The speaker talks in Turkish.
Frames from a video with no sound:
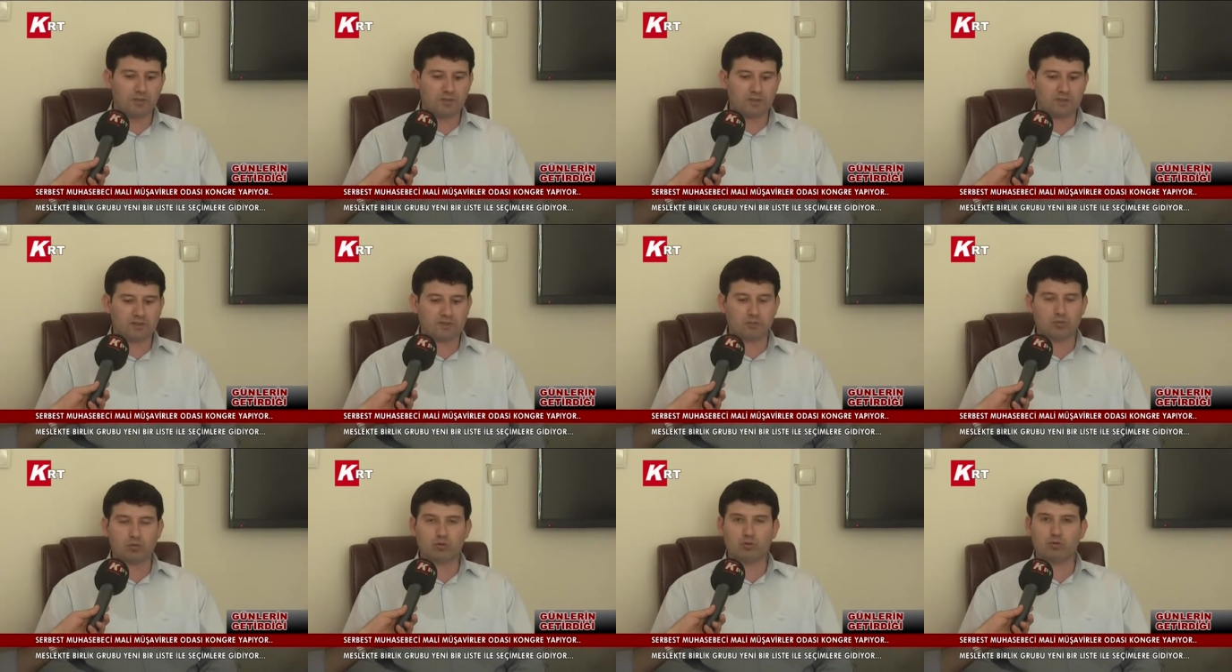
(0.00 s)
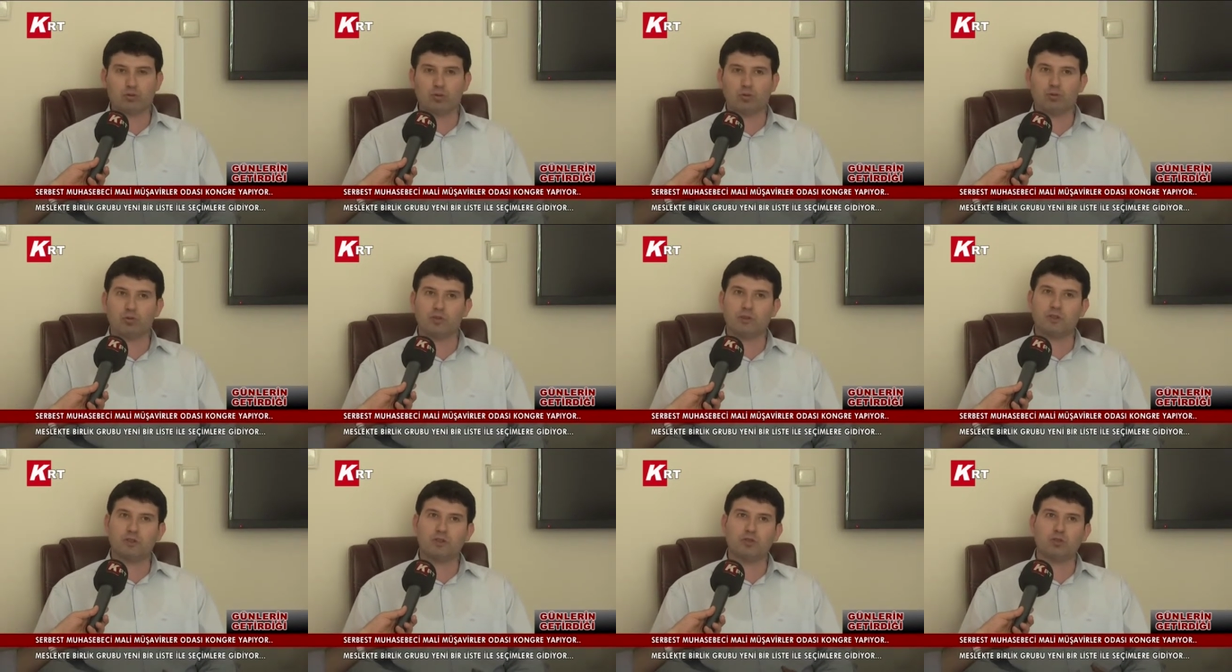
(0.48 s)
biz de bu
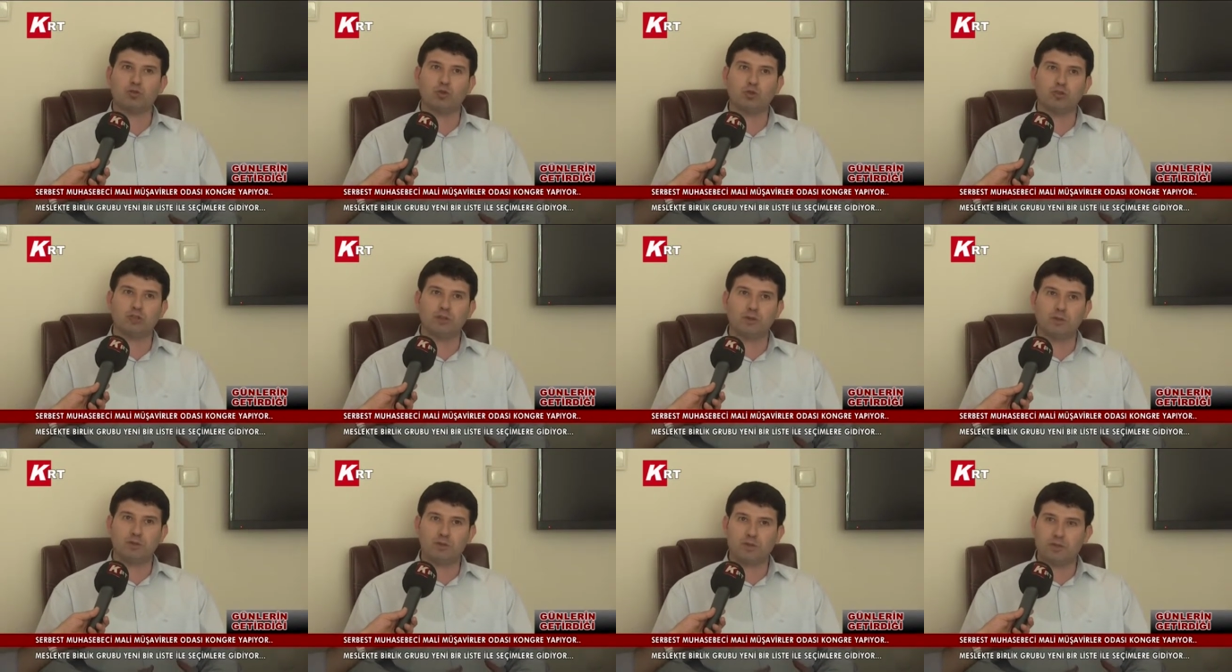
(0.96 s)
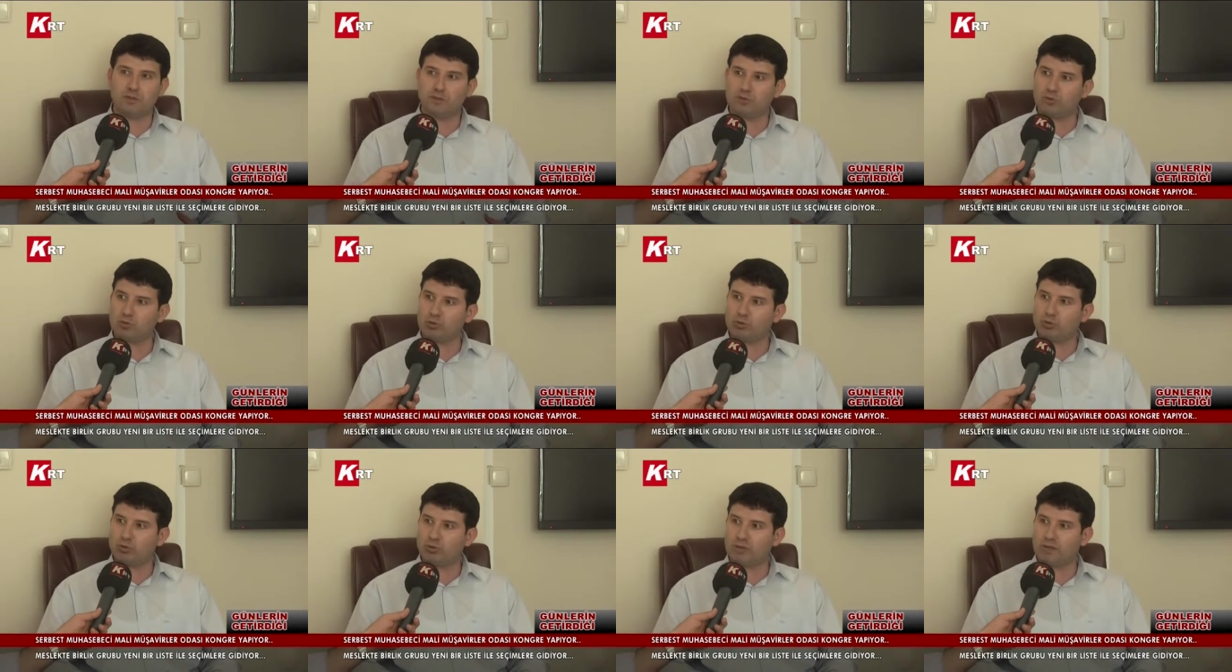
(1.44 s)
sorunları
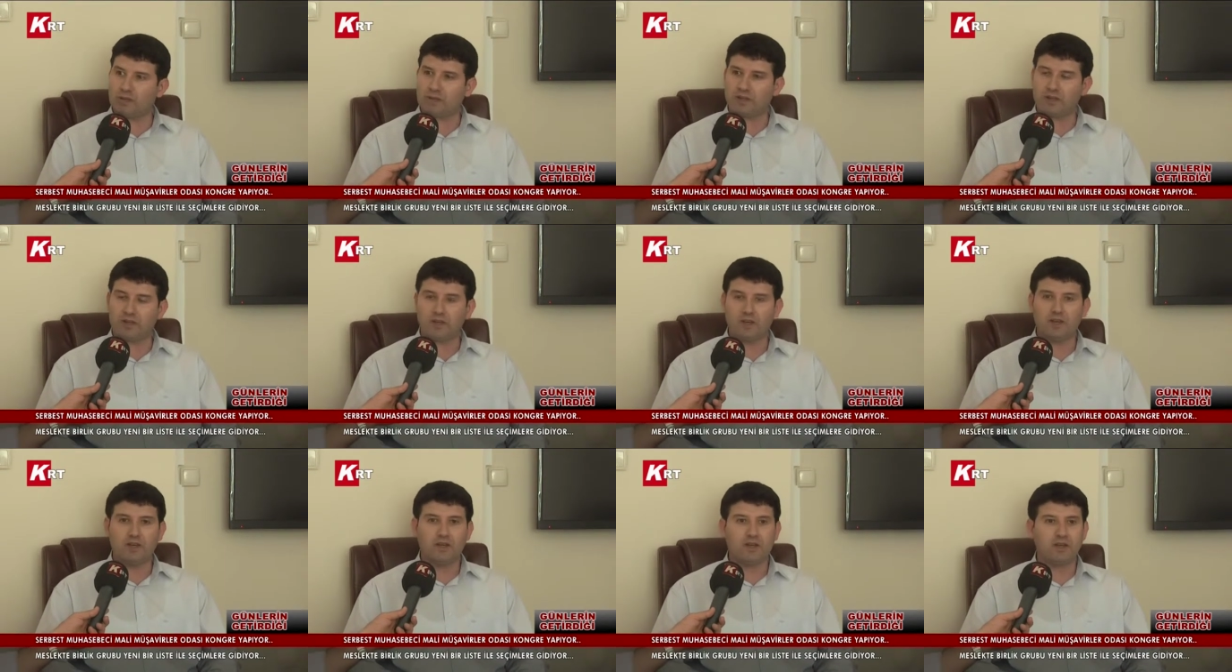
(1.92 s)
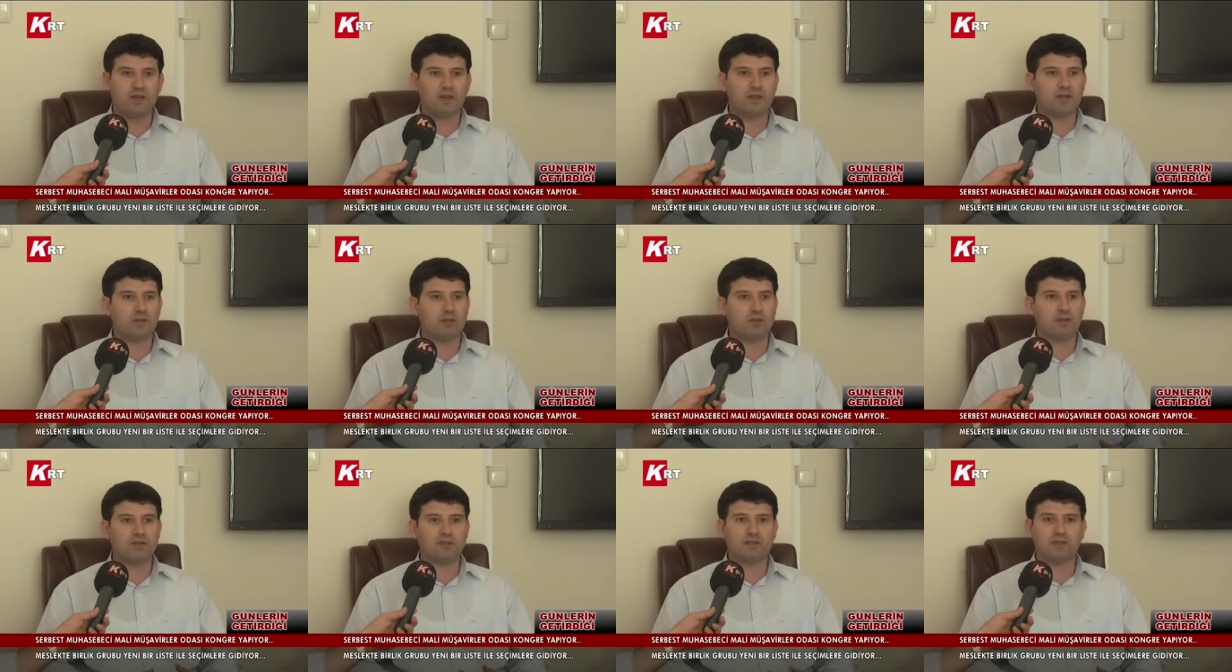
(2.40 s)
çözebileceğimizi düşünerek
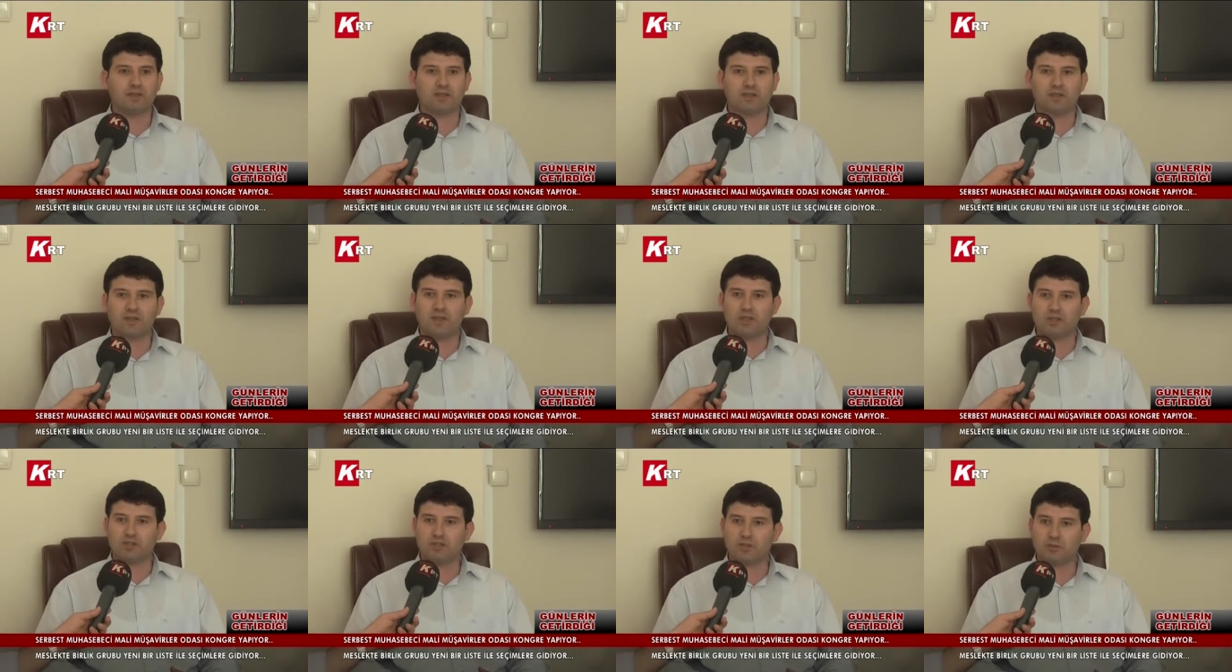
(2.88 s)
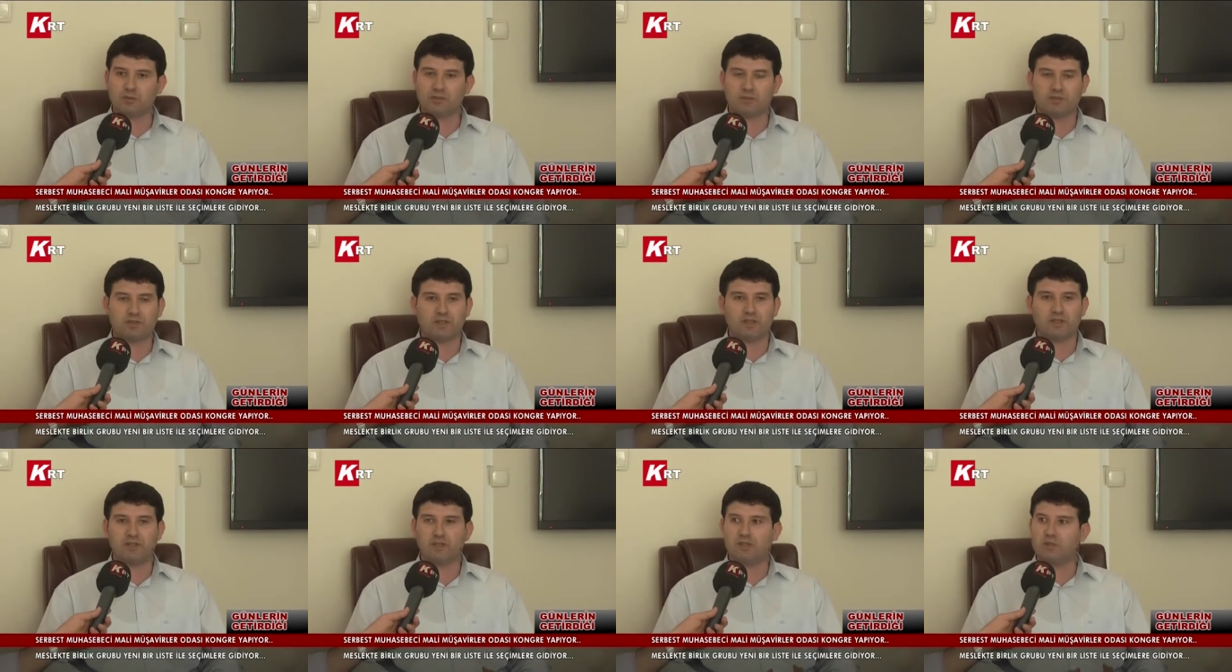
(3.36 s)

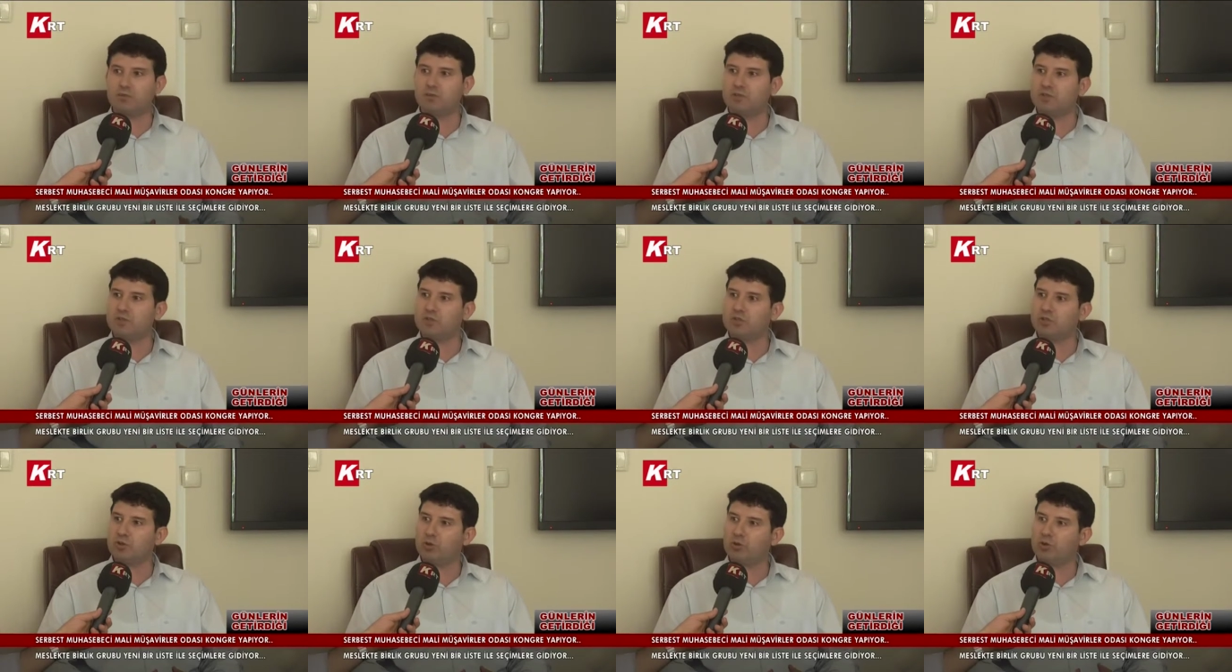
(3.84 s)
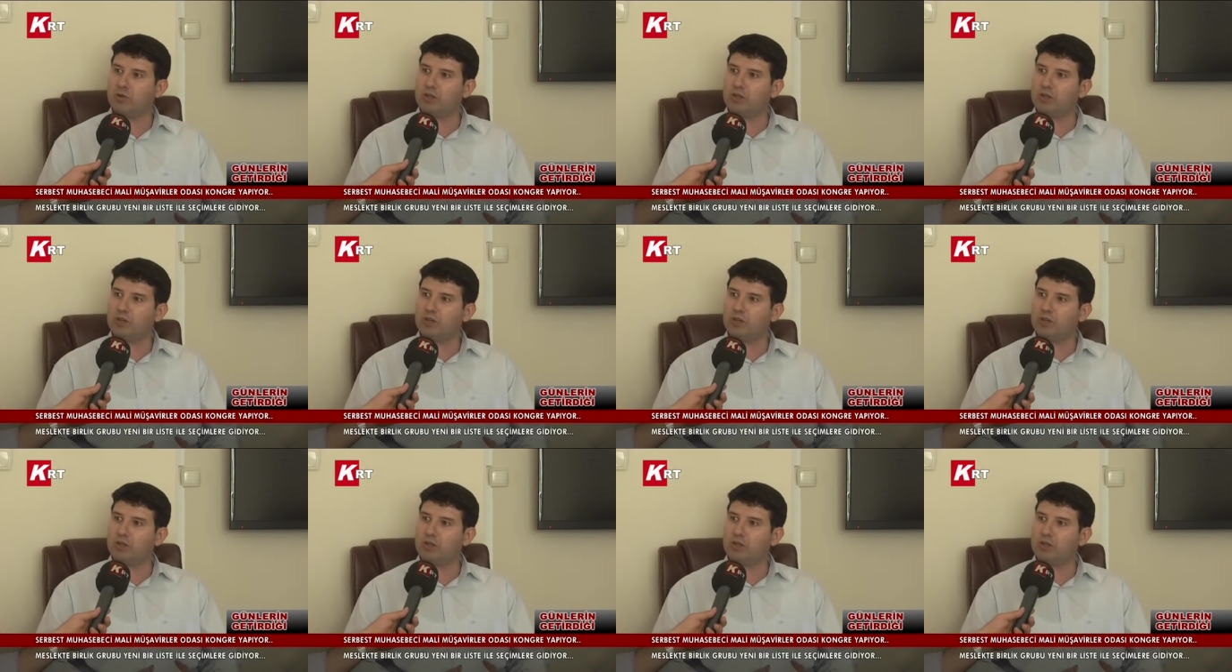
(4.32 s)
meslektaşlarımızdan 20.